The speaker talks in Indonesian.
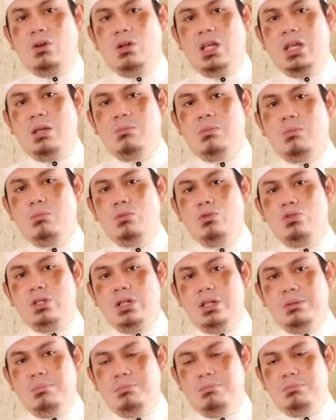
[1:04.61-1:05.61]
oleh Imam
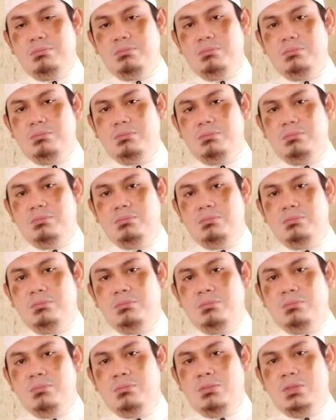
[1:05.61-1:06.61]
Muslim,
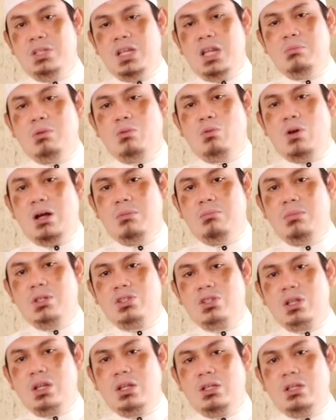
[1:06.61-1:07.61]
Nabi
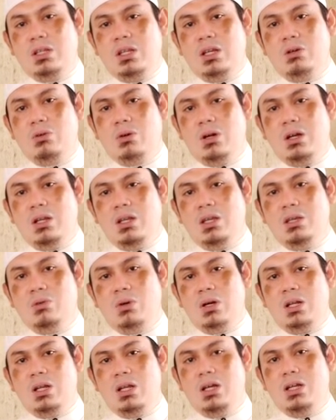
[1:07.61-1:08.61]
Muhammad sallallahu alaihi
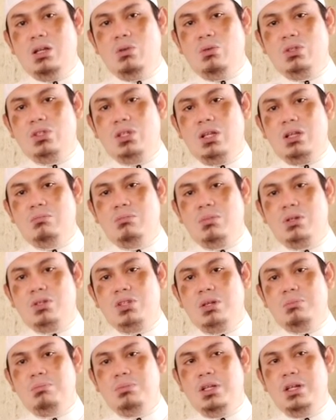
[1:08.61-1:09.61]
wa alihi wasallam
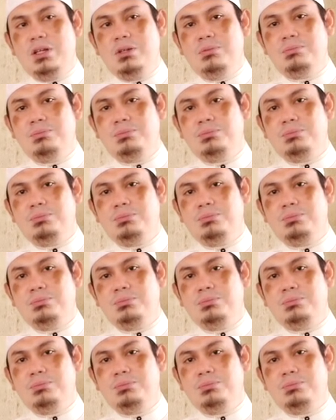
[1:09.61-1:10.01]
bersabda,